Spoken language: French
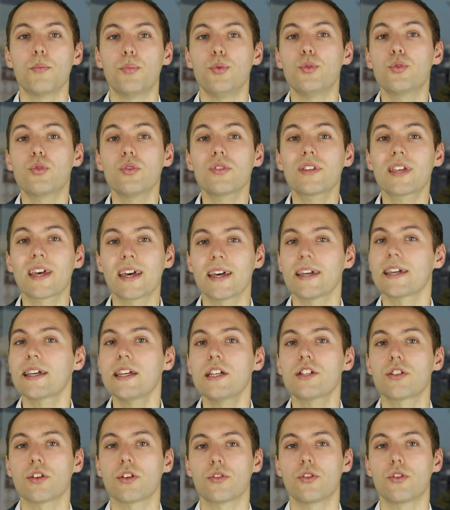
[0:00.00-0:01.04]
Plutôt très
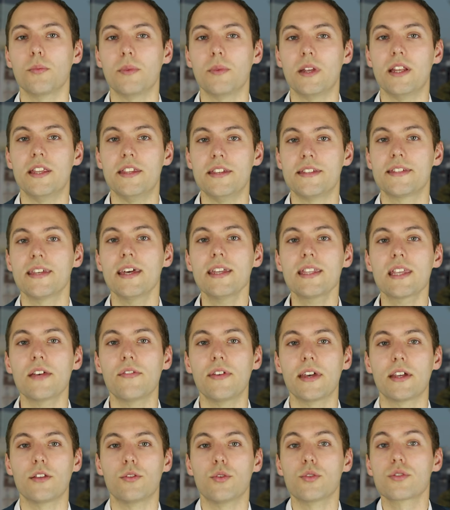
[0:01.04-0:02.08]
riche en 2017
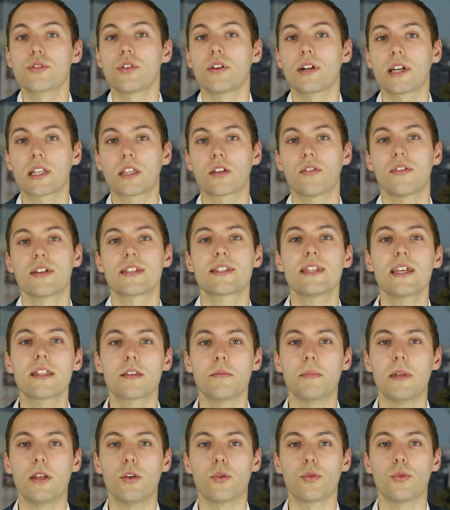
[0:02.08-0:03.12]
avec
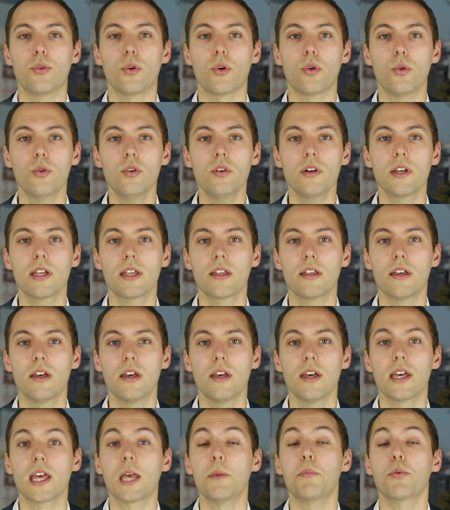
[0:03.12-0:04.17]
287 millions d'euros,
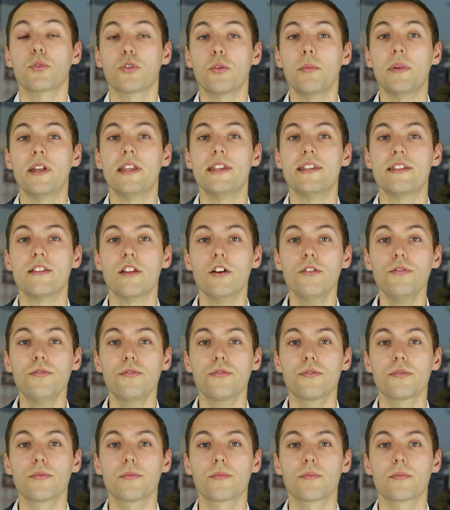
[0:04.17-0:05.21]
et pour
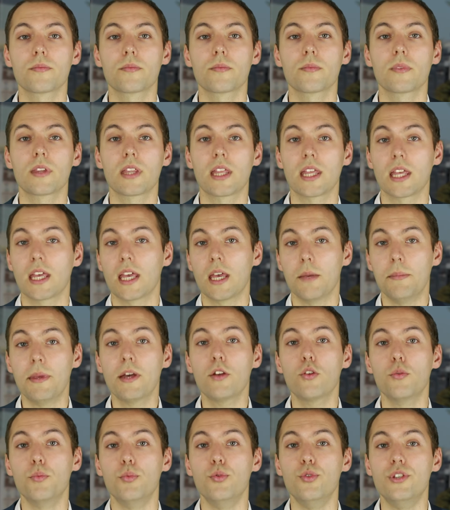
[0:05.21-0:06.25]
2019, eh bien
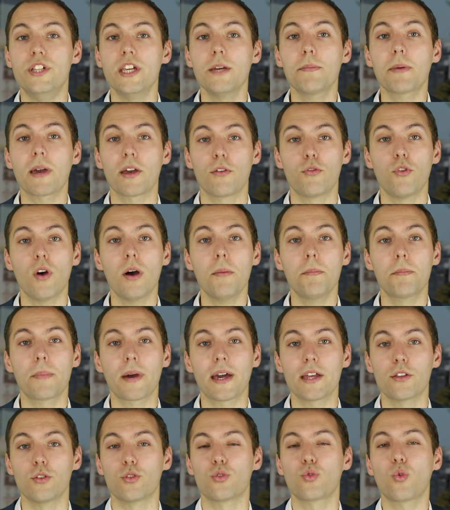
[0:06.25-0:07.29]
le budget prévoit
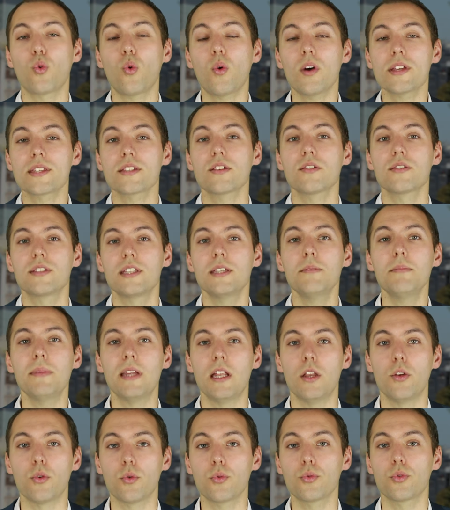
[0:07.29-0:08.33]
près de 310
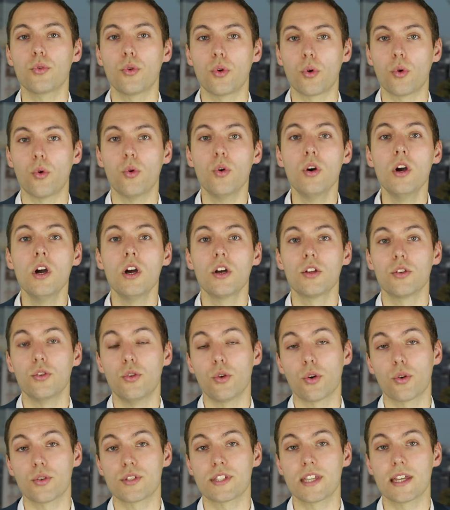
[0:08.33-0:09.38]
millions d'euros de
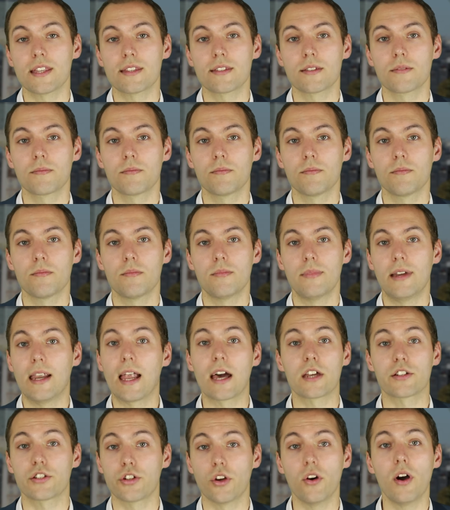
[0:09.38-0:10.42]
recettes.
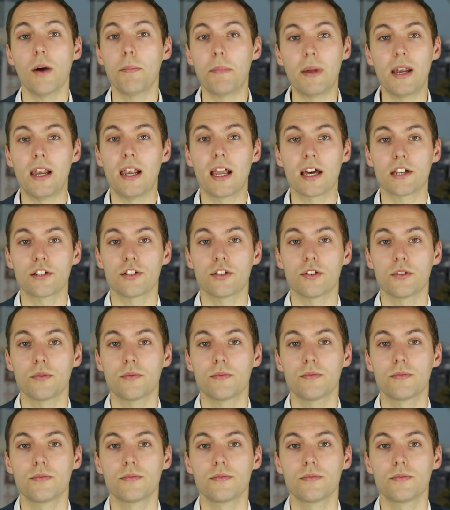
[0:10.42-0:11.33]
L'argent appelle l'argent.